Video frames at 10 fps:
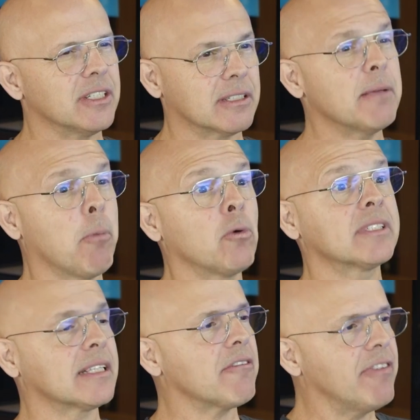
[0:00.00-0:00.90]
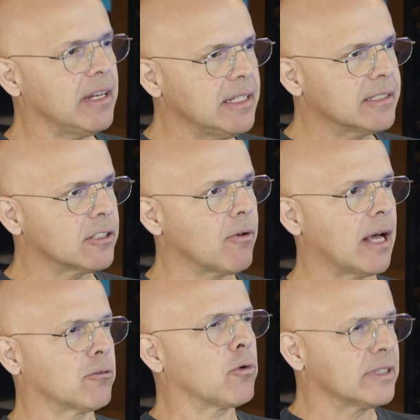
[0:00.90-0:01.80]
que bom que você tá feliz,
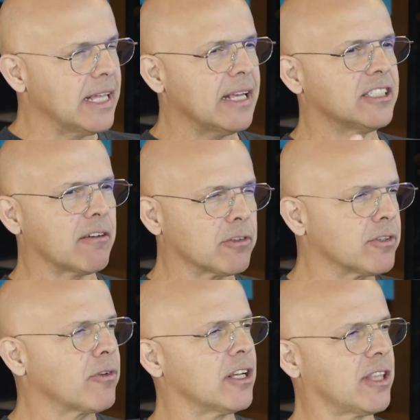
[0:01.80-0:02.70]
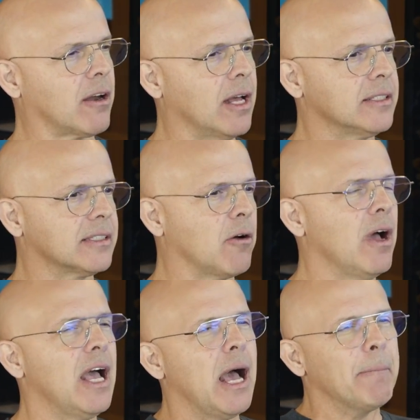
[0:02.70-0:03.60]
Eduardo. Contei, você estava com cinco restaurantes e tal.
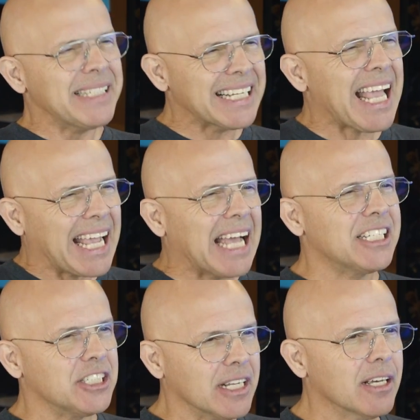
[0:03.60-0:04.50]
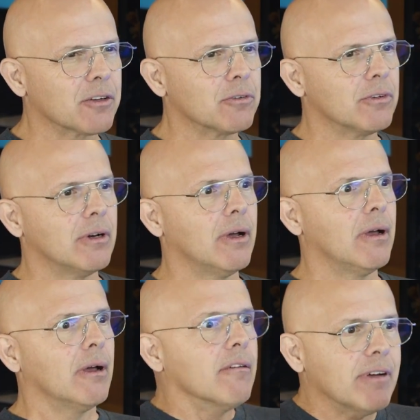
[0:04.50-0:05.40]
Mas você quer ganhar dinheiro?
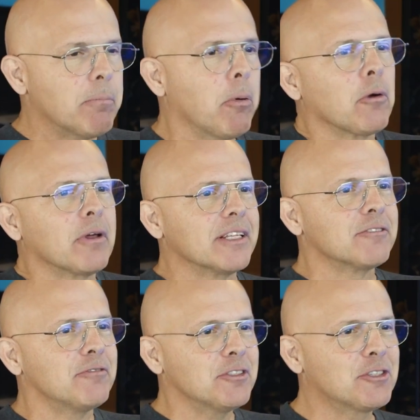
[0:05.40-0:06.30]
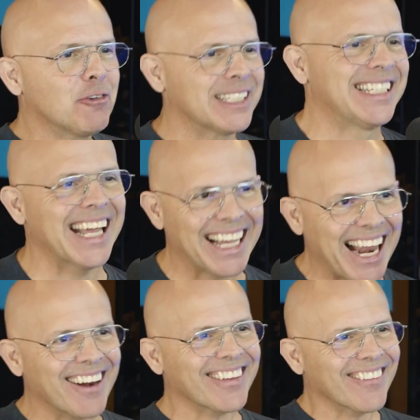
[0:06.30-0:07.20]
Eu falei, pô, Lourenço, vindo de você, é
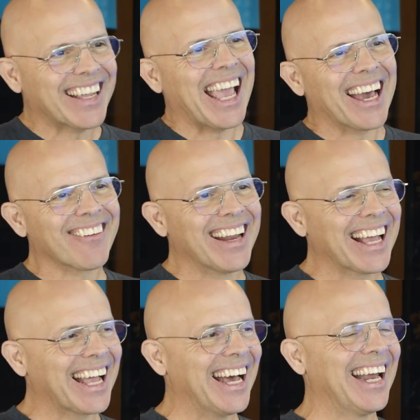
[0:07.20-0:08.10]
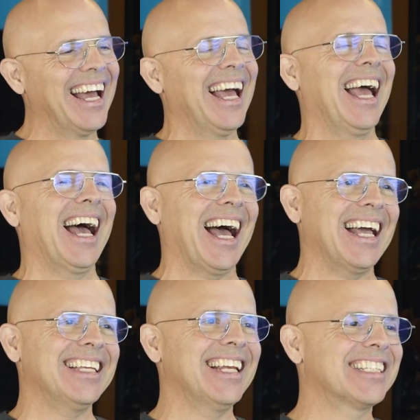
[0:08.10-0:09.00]
claro que eu quero, né, cara?
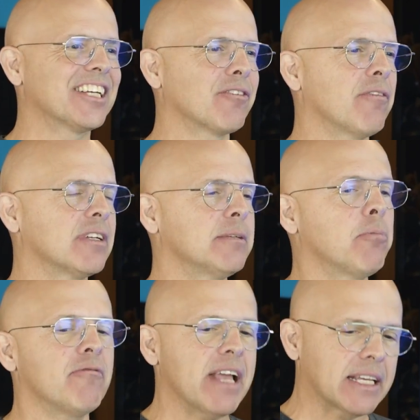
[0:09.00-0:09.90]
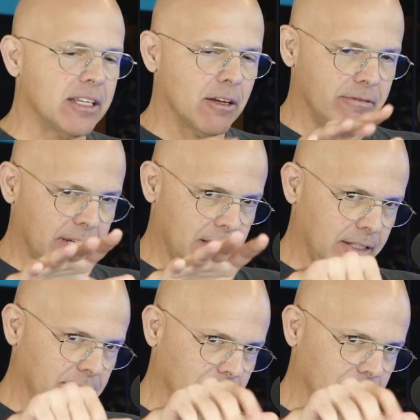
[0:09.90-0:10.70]
Aí ele chegou e falou assim, pô, vem aqui, ó, vem aqui.